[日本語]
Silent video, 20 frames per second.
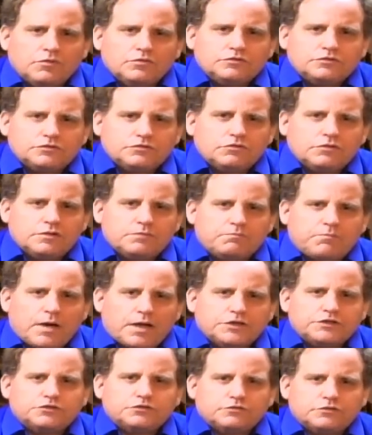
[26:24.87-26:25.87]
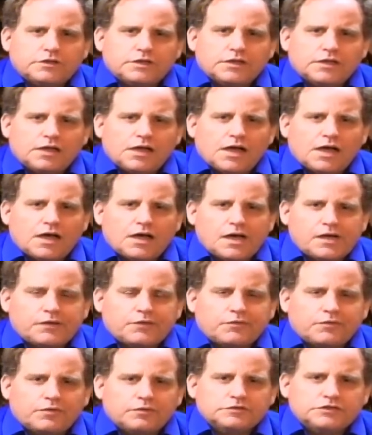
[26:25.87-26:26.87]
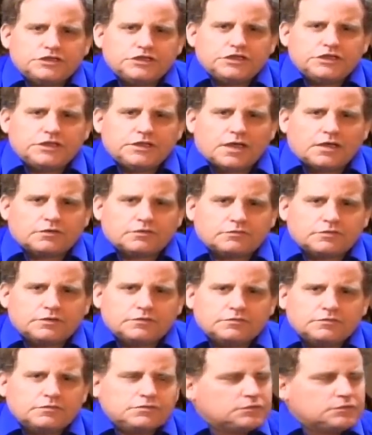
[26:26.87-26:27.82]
のすごい賠償金がGE などウェ